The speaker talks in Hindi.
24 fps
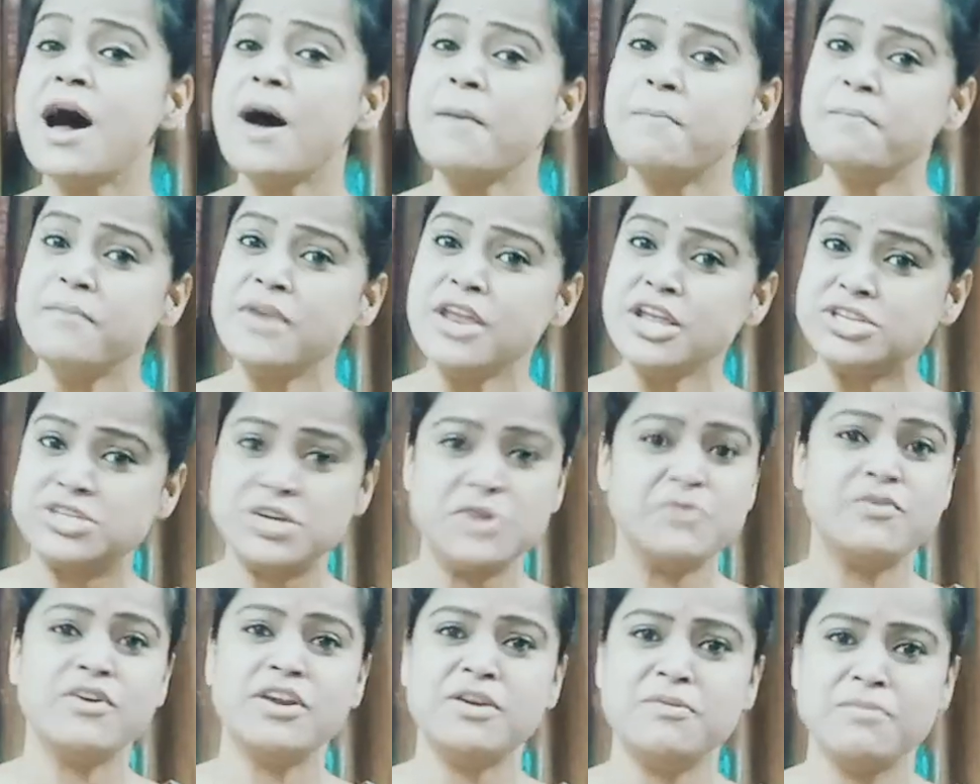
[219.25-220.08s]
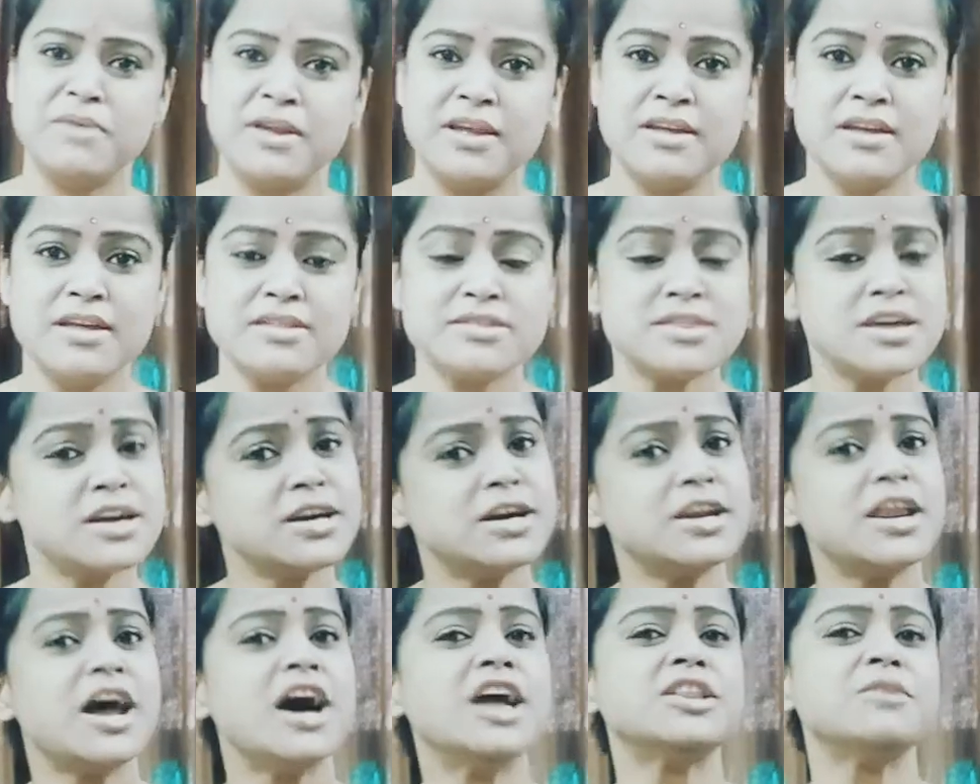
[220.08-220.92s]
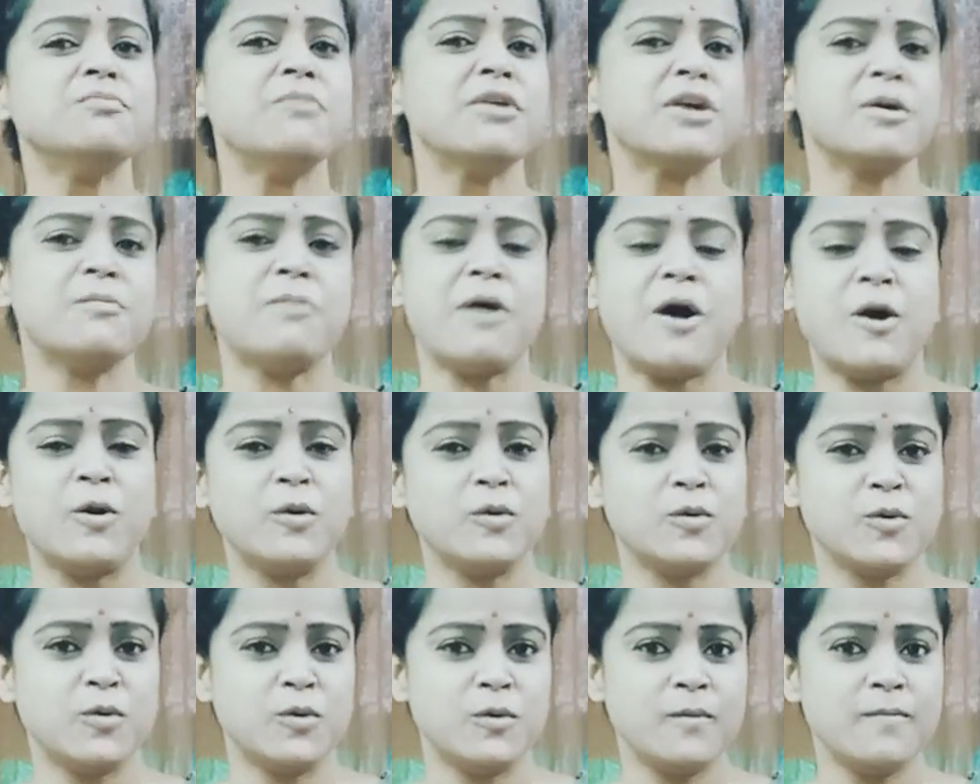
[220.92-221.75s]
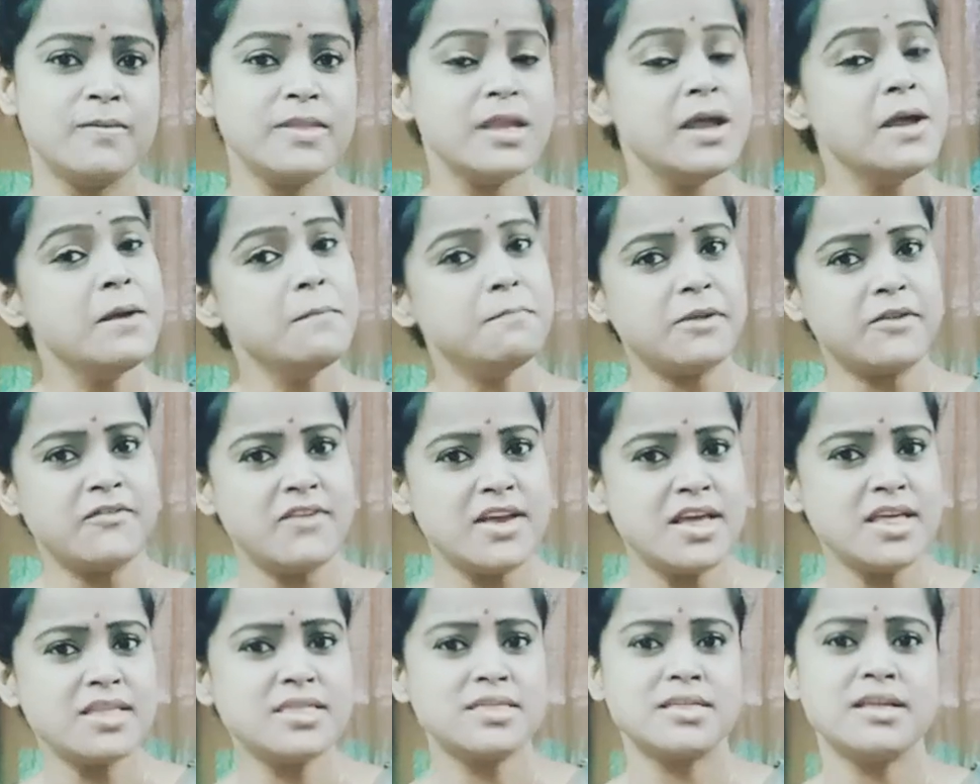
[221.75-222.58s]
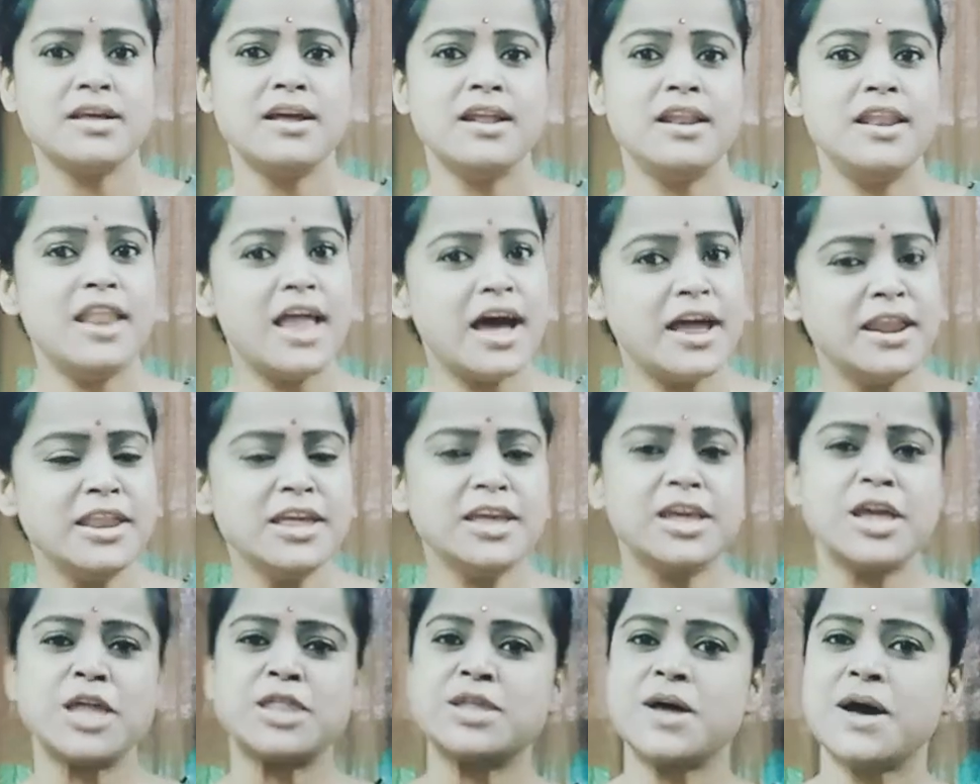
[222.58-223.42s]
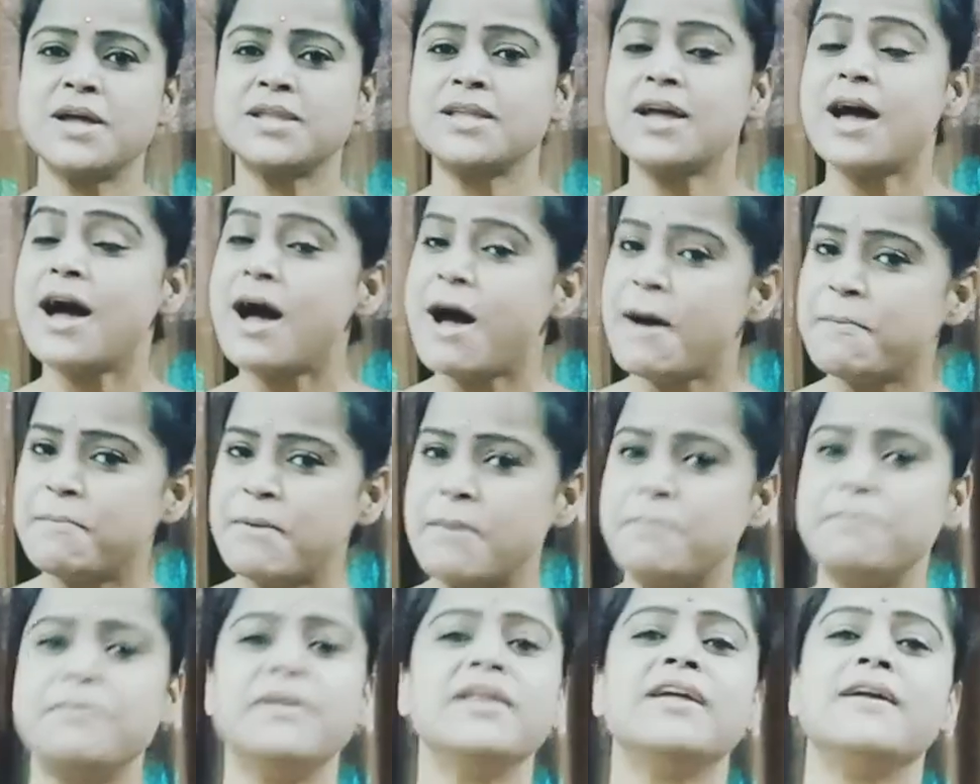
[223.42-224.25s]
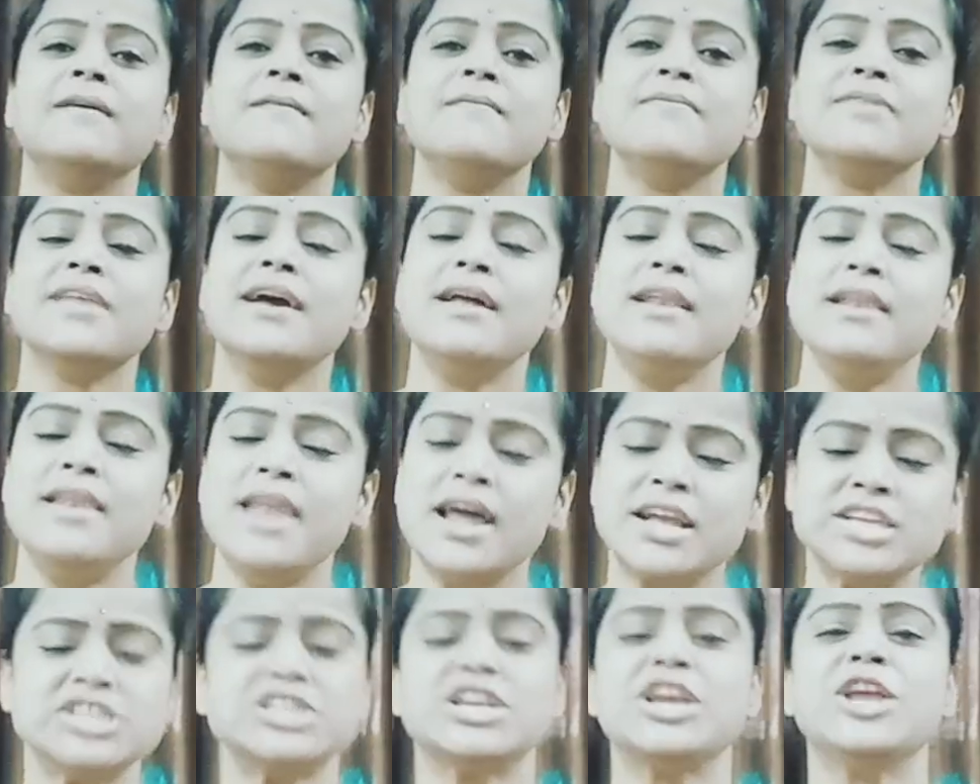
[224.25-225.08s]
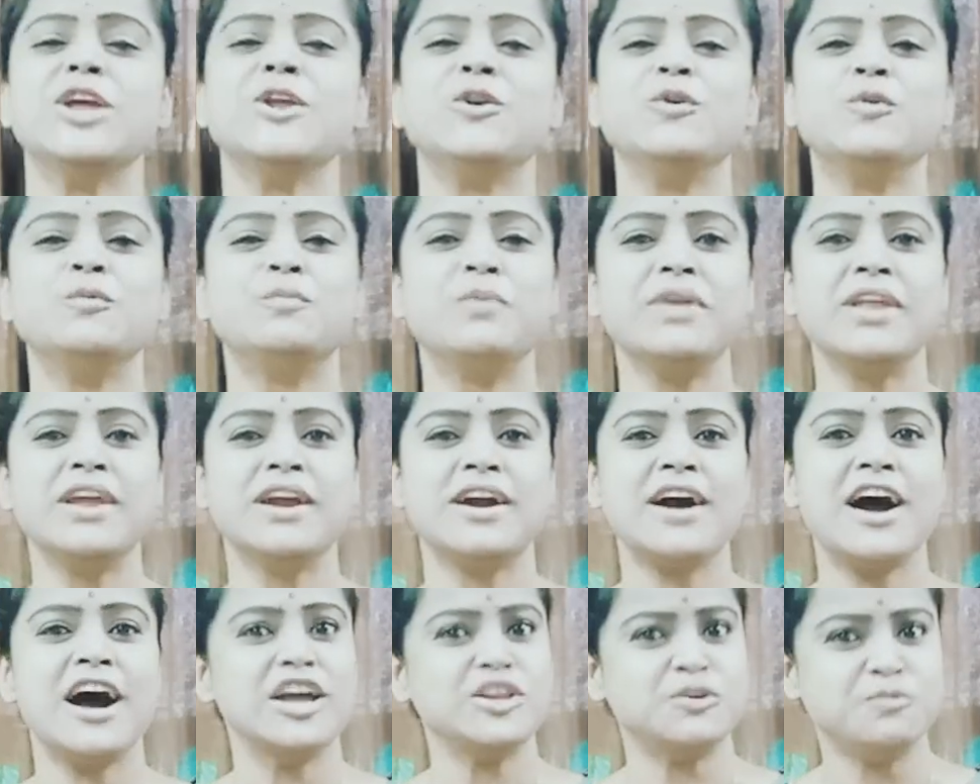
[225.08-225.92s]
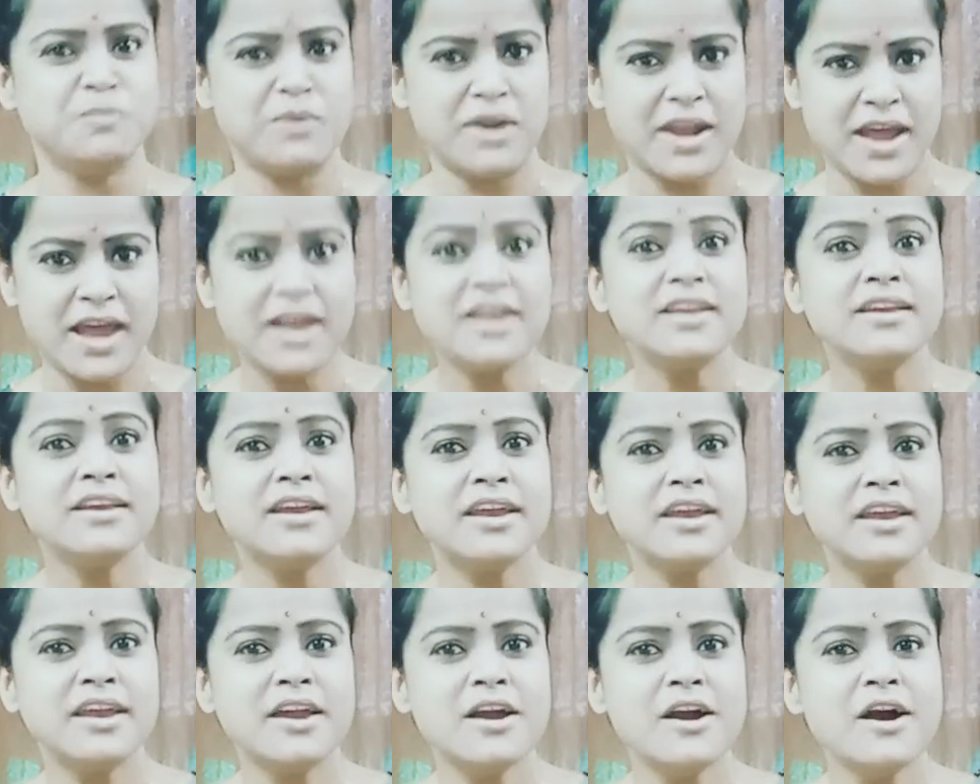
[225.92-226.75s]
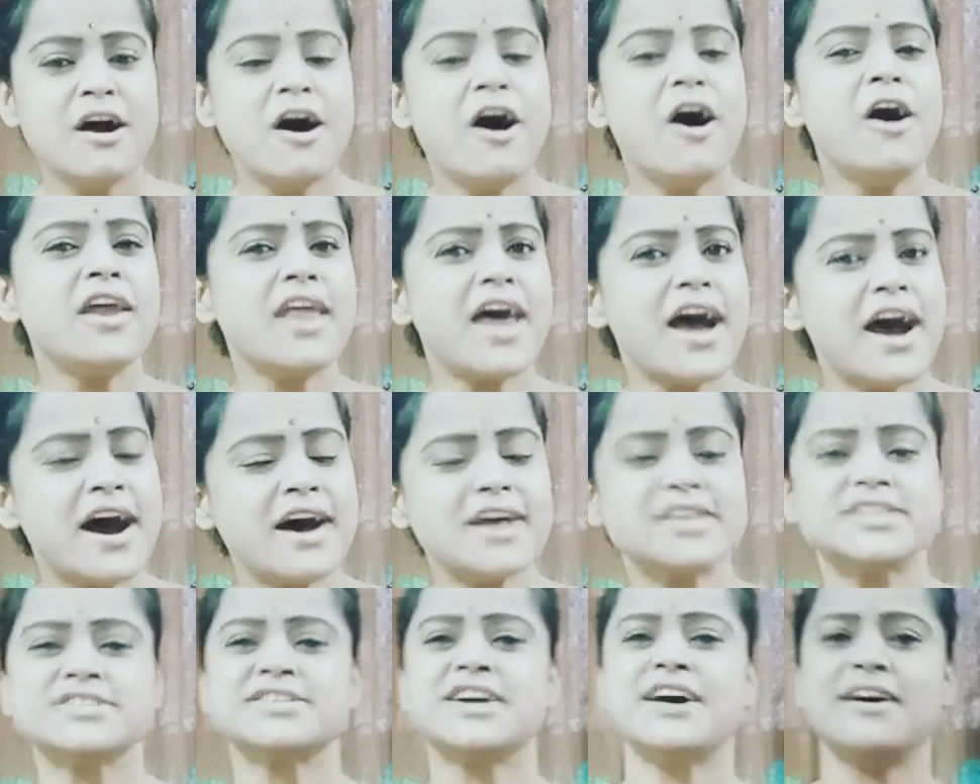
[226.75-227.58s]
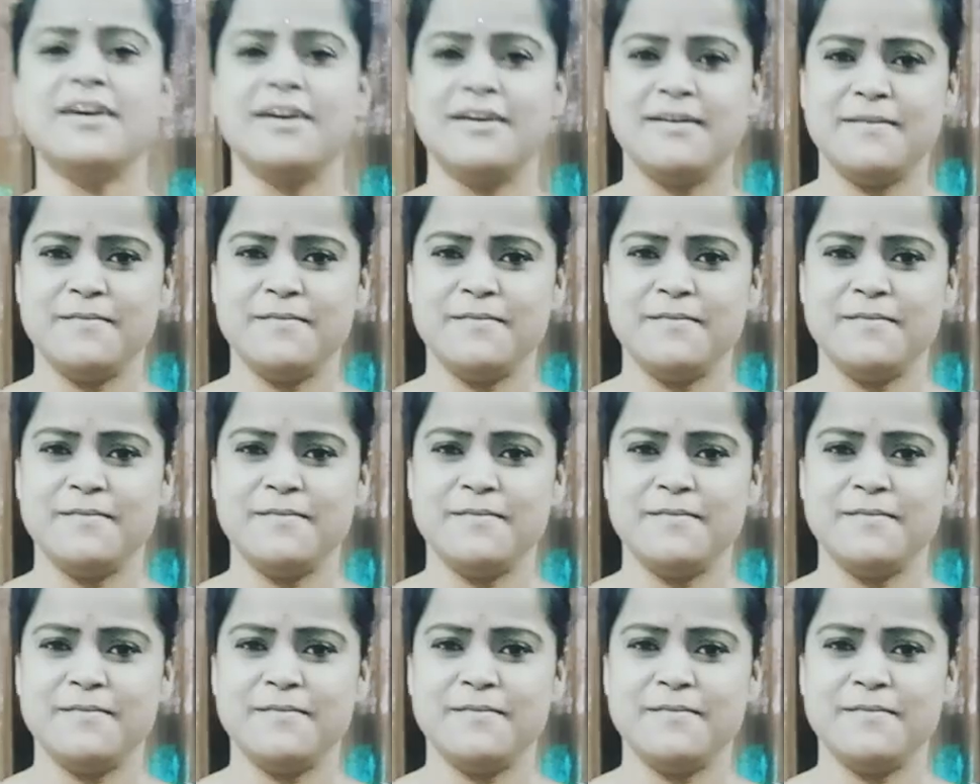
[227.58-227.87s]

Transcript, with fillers: अपने जीवन में सकारात्मक भाव को प्रवेश लाने के साथ आप अपने लक्ष्य की रूपरेखा आज बनाएंगे और आज का